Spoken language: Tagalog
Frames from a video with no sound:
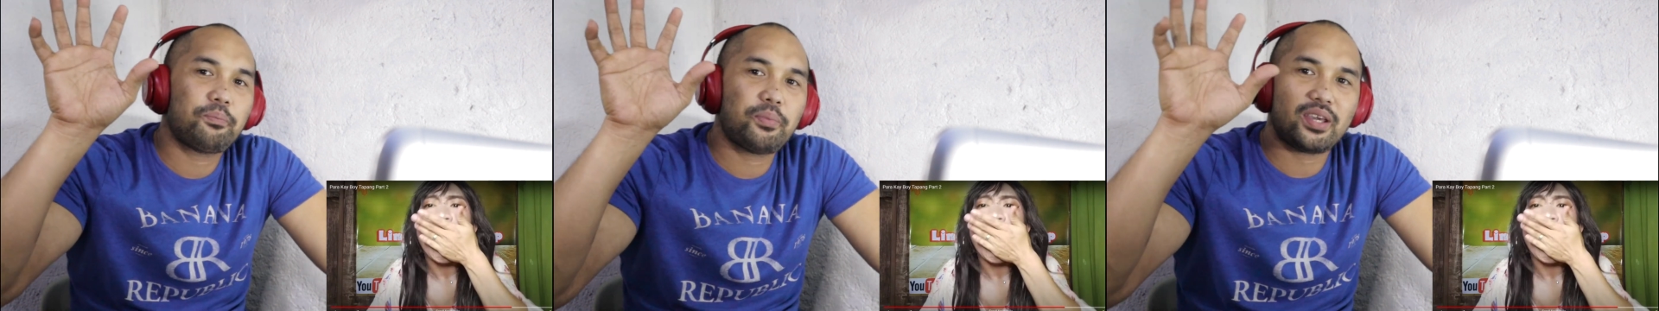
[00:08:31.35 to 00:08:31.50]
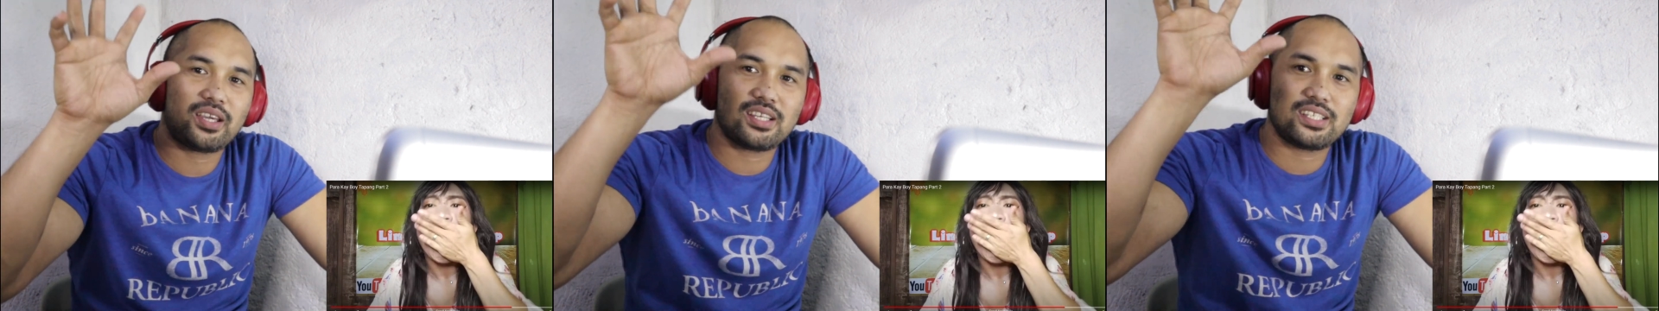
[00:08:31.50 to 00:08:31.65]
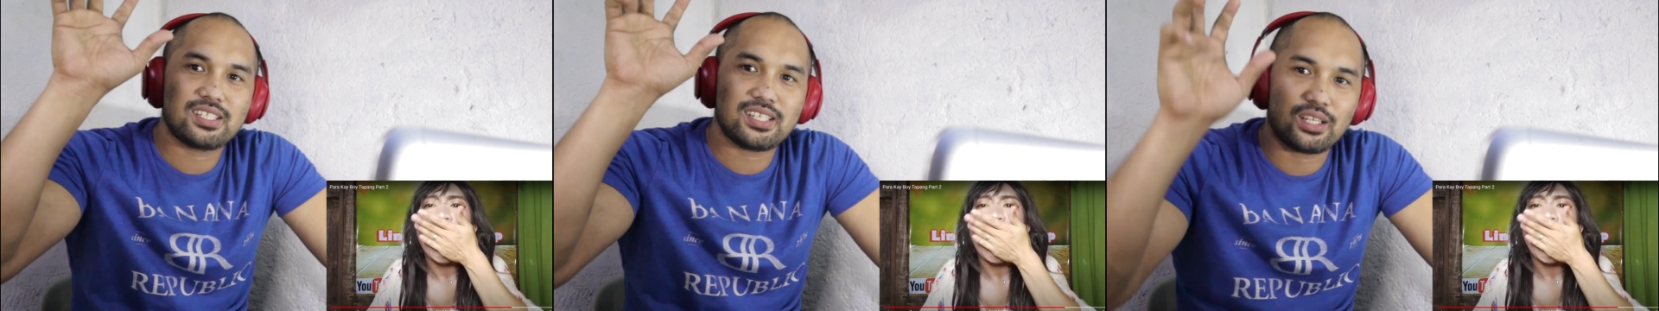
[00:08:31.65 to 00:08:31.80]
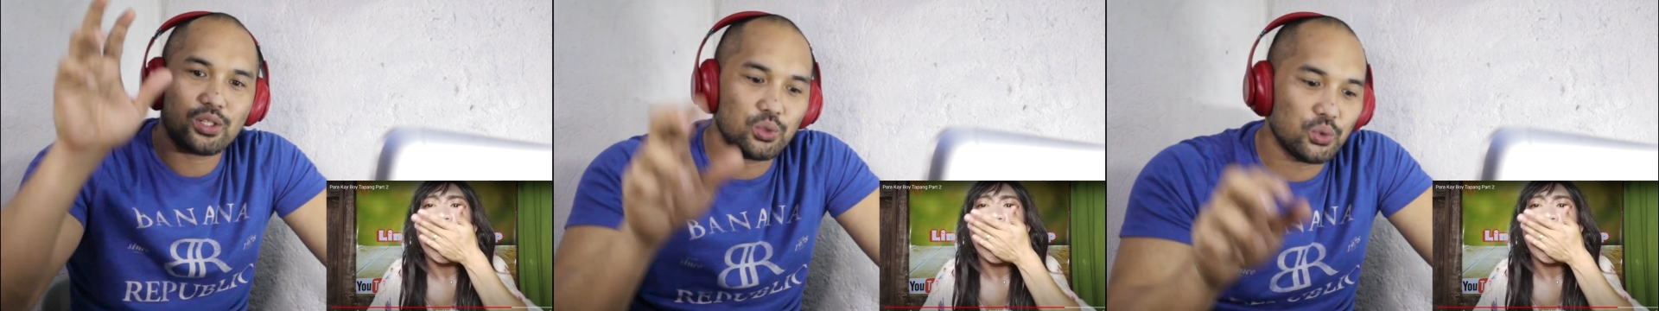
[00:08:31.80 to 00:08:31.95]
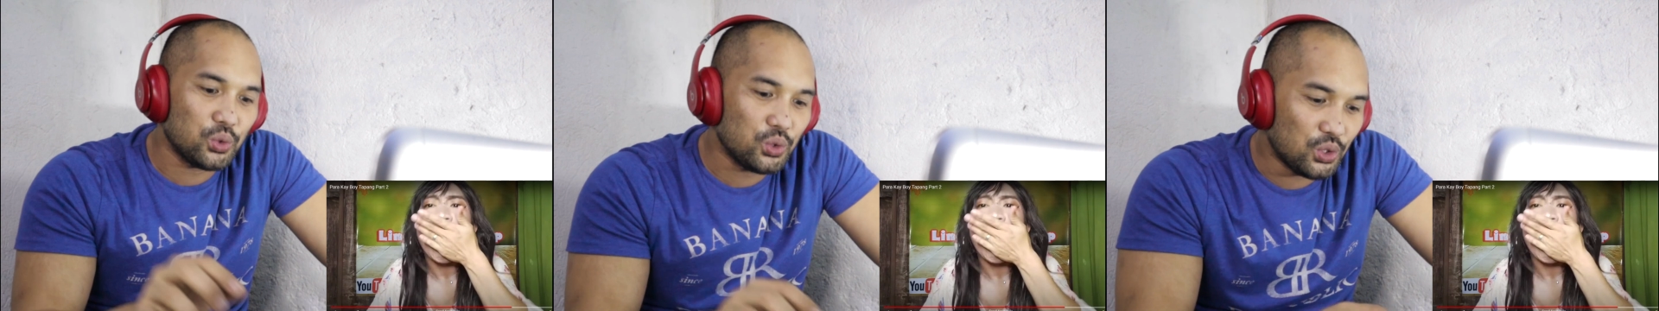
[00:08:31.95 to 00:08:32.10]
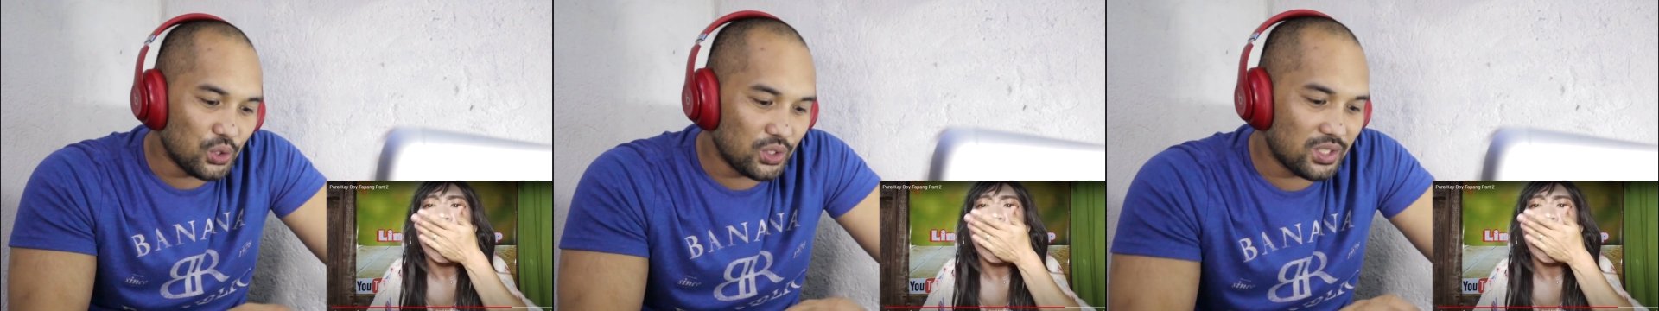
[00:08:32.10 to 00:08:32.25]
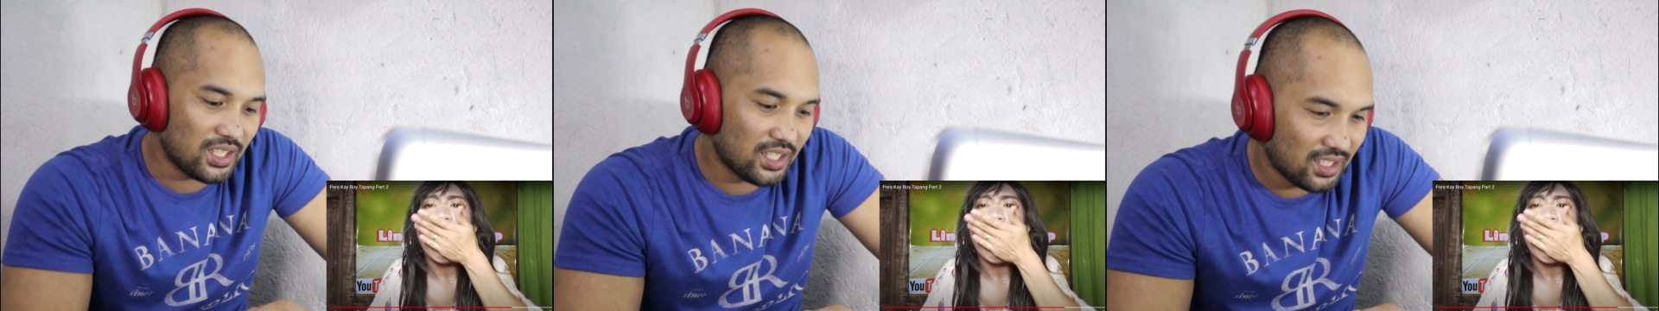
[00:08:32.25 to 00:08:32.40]
pick sa
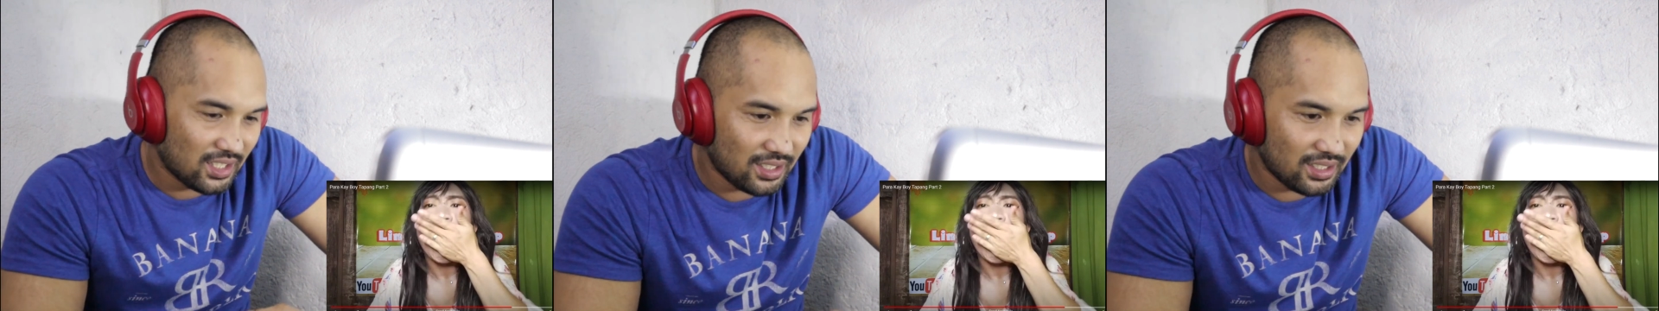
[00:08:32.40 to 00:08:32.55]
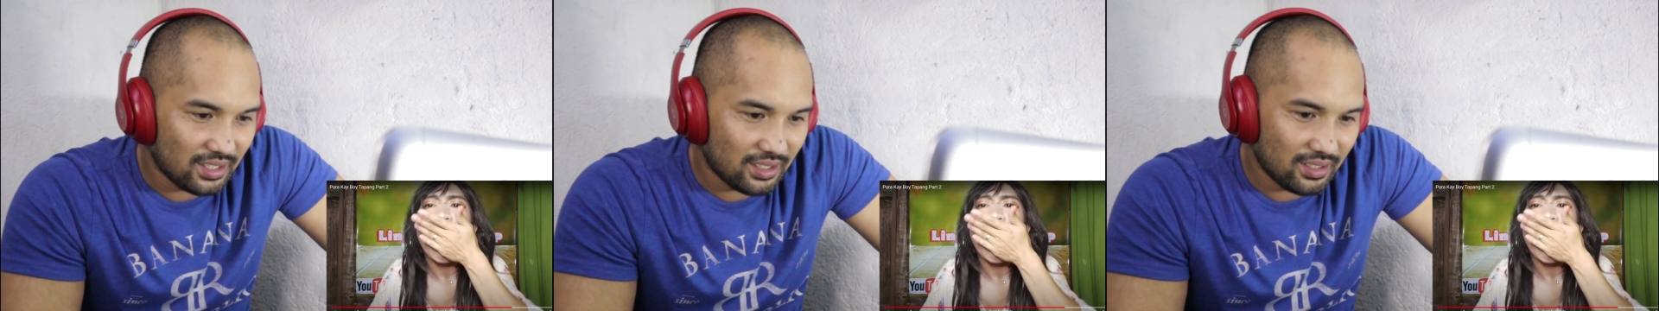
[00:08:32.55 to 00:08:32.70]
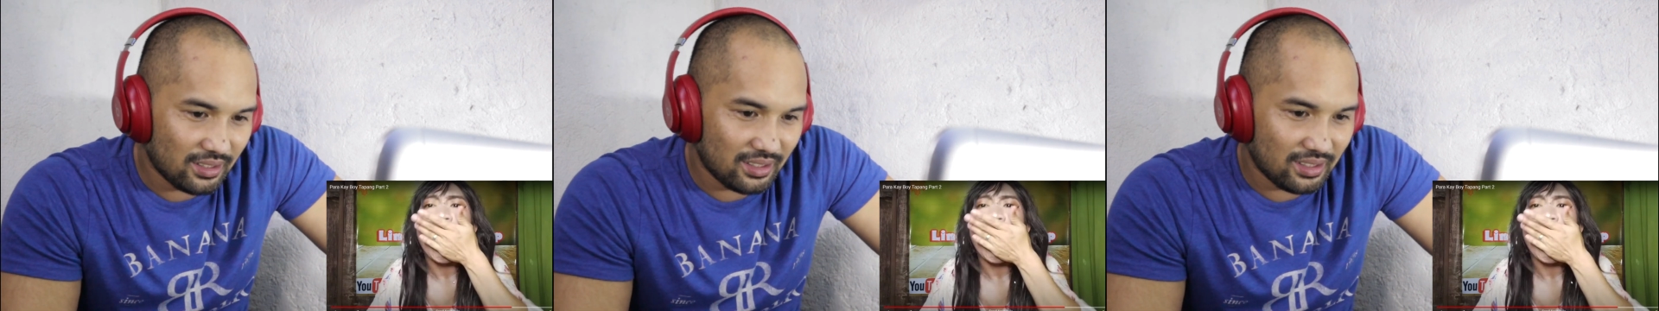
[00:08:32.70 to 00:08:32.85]
dulo na